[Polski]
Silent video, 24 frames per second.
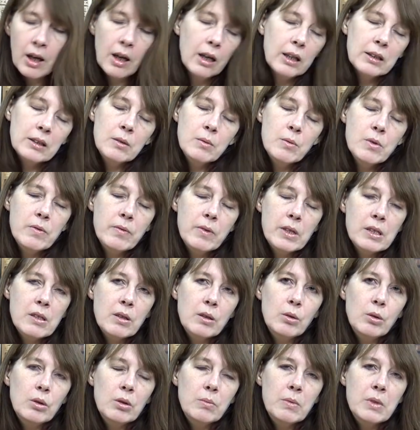a tym z Was,
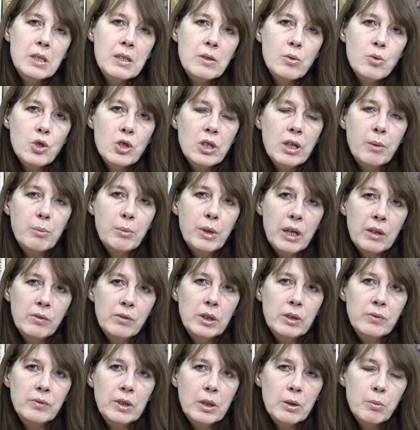którym jest już
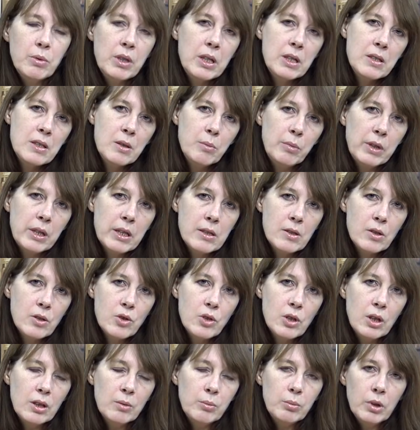naprawdę w tej pracy bardzo
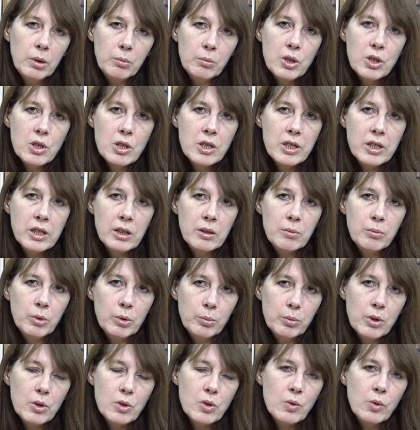źle, pomyślcie
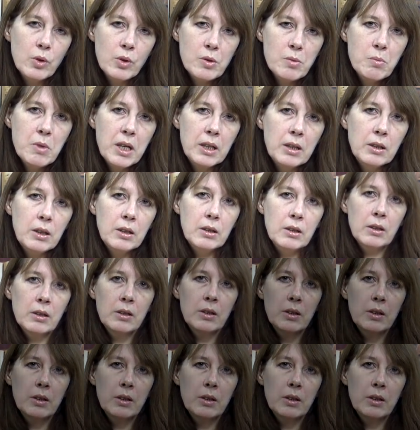po prostu o zmianach.